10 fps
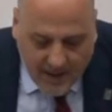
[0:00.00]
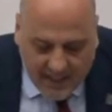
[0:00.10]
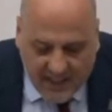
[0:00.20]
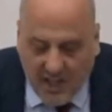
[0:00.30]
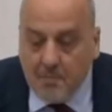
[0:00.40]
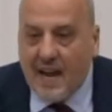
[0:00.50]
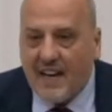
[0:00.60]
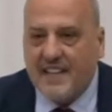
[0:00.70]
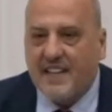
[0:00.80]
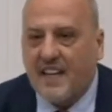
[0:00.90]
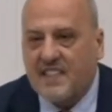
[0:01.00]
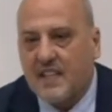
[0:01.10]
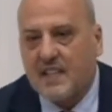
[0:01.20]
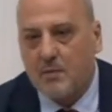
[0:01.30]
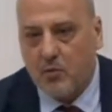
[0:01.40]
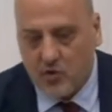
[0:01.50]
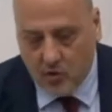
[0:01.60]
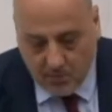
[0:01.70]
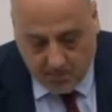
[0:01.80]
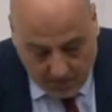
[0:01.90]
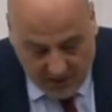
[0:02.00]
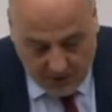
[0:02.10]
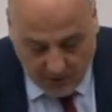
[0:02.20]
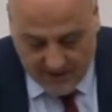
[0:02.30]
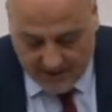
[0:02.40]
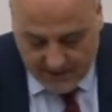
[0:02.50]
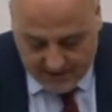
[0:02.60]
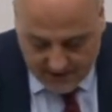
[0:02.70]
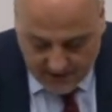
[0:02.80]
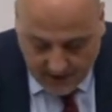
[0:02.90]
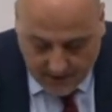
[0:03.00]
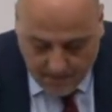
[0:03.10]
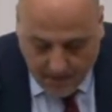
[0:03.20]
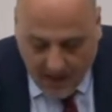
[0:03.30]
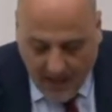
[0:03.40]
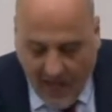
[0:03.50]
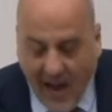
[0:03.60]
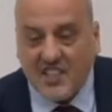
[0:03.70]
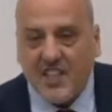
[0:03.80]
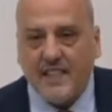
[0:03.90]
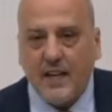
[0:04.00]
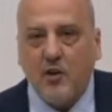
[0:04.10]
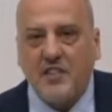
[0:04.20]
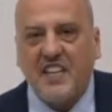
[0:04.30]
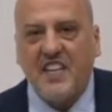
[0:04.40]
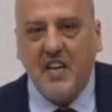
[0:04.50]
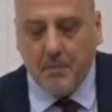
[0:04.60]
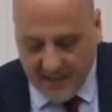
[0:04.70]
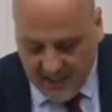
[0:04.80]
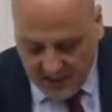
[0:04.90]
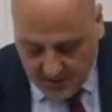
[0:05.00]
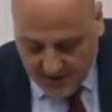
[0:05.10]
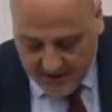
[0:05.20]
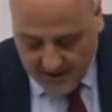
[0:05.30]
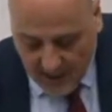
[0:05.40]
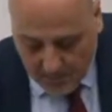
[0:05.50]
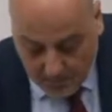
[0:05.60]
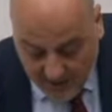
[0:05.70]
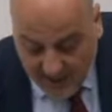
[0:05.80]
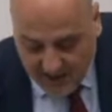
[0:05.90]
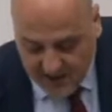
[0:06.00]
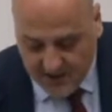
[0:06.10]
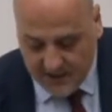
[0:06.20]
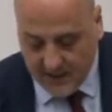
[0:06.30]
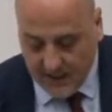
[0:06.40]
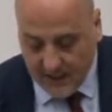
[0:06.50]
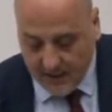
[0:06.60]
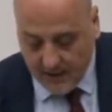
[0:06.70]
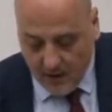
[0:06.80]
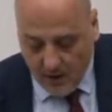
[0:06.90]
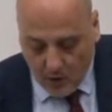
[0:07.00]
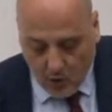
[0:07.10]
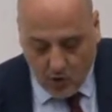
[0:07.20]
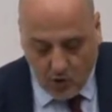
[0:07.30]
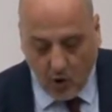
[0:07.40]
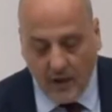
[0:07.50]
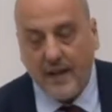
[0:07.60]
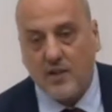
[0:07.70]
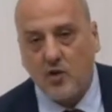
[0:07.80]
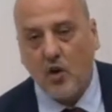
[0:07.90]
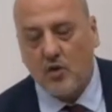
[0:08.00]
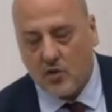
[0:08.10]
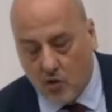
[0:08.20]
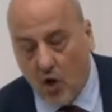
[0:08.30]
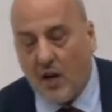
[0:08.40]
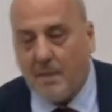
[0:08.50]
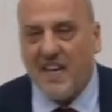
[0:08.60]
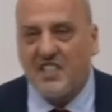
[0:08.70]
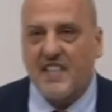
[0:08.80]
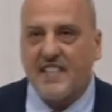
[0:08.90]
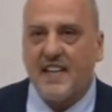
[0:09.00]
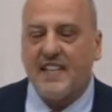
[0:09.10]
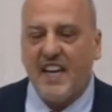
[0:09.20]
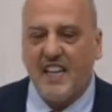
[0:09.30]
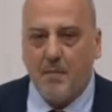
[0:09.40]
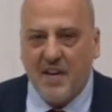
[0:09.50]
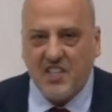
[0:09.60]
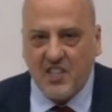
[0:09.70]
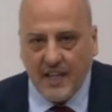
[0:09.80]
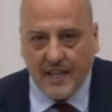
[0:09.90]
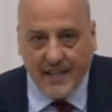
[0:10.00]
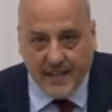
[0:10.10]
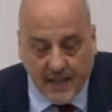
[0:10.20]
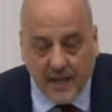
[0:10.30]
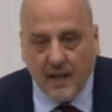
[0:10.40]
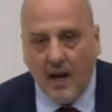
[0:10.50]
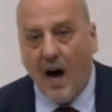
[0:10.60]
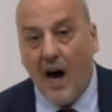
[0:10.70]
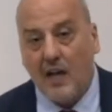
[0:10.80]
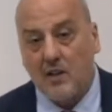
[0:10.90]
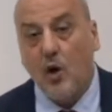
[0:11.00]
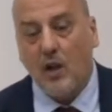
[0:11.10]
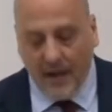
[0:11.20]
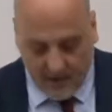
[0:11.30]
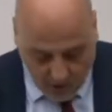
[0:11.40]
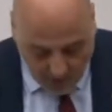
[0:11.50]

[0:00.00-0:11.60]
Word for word: Peki kimlerdir, nasıldır bu başıboş siyasetçiler? her şeyden önce kirli bir geçmişin sahip mirasçısıdırlar. Güçlü olana sö söylemeye cesaret edemeyeceklerini haklı olana